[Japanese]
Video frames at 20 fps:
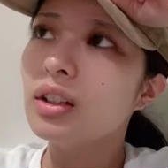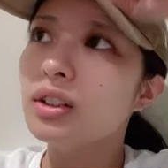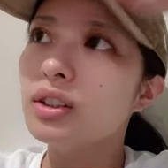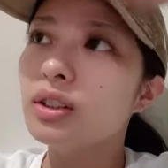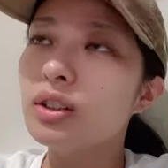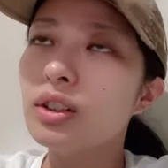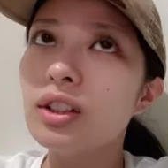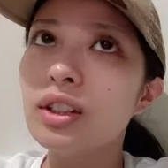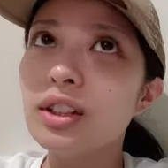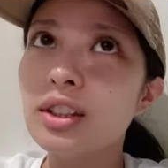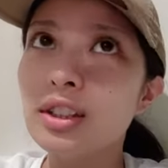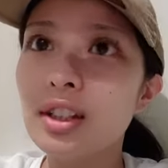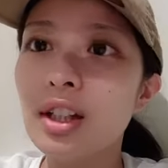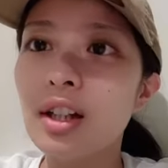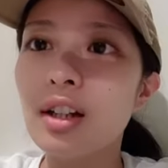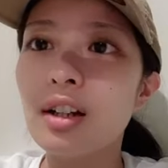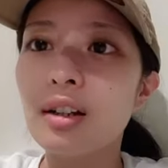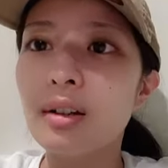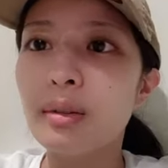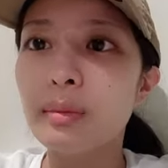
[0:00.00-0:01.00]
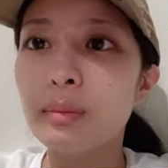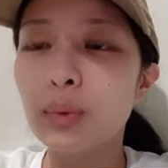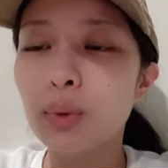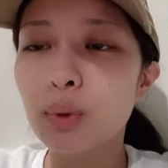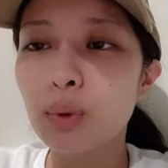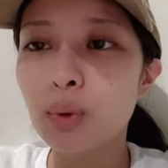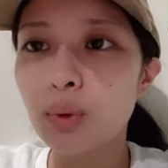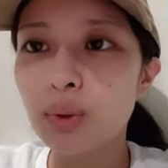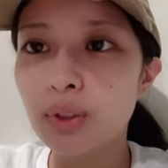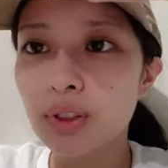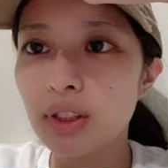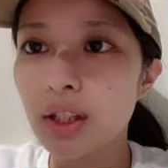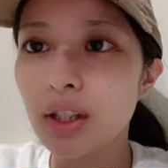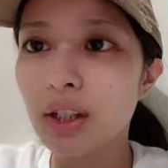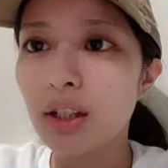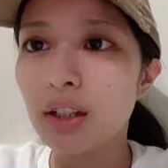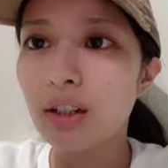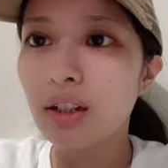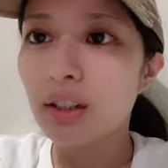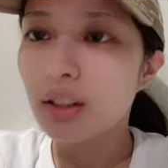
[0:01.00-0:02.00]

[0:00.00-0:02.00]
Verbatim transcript: それでさもうさ